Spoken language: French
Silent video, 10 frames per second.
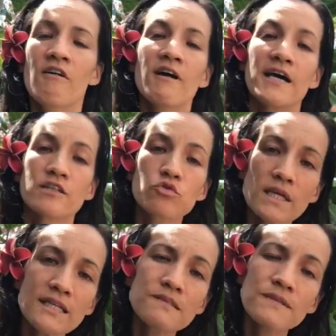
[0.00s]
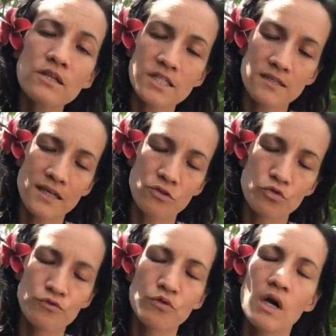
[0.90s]
Voilà, il y a tout ça qui se mélange à l'intérieur de
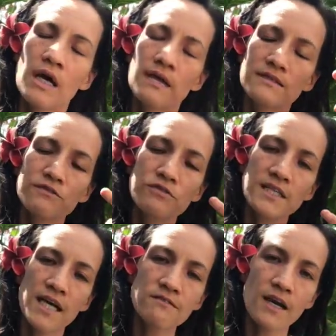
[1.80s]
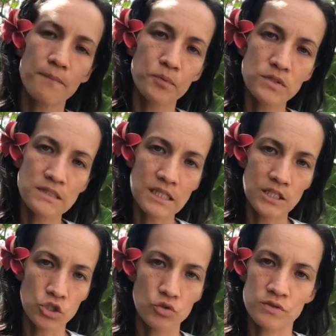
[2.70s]
vous. Si vous arrivez à poser
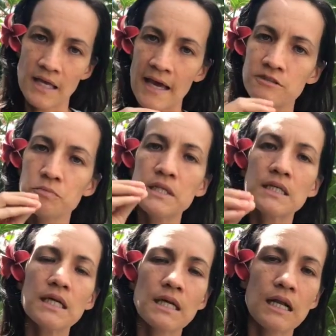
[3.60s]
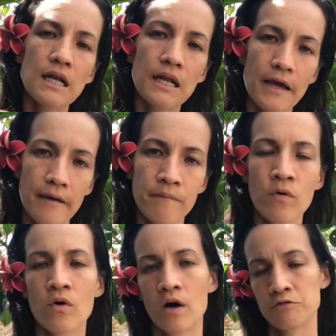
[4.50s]
les choses, à expliquer
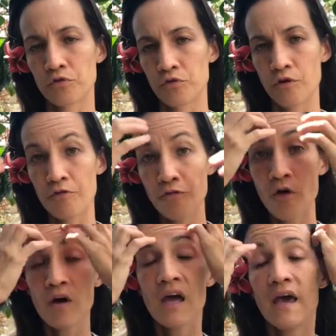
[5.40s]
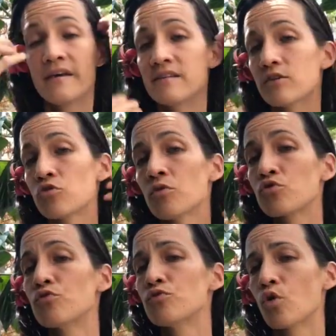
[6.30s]
clairement à vos enfants exactement
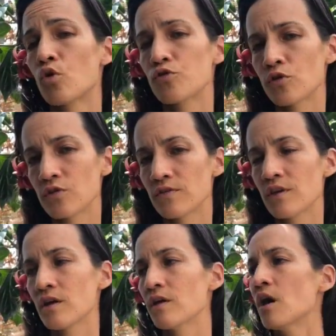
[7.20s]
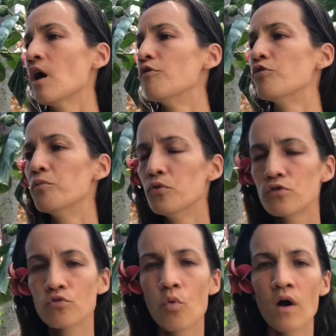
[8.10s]
ce que vous ressentez, vos
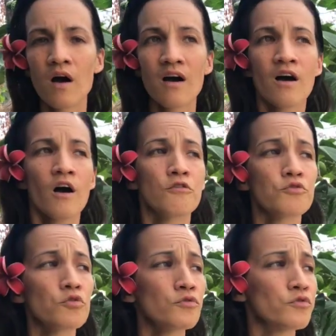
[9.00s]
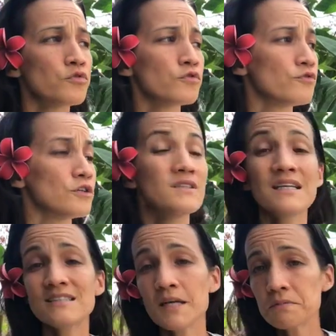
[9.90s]
besoins, vos,
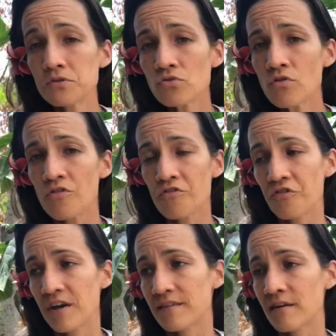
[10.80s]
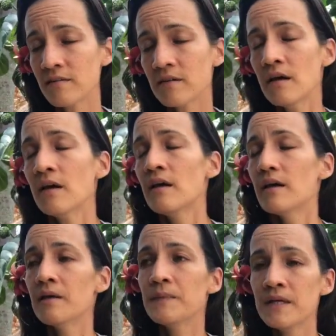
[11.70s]
déceptions, en fait, hein,
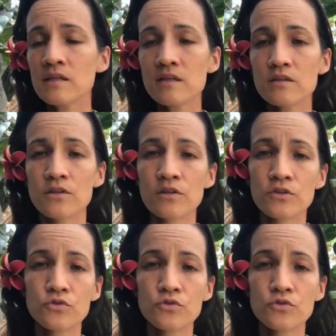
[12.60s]
eh bien, euh,